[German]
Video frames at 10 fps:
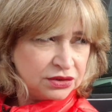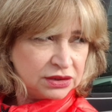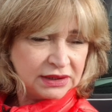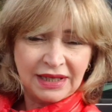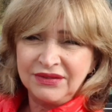
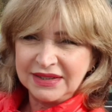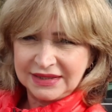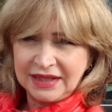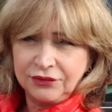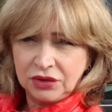durch die Gegend, weil es
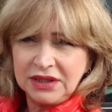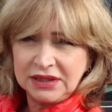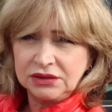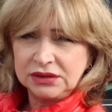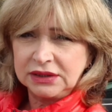ist halt wirklich
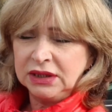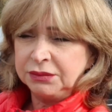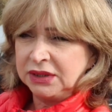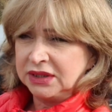Industriegebiet.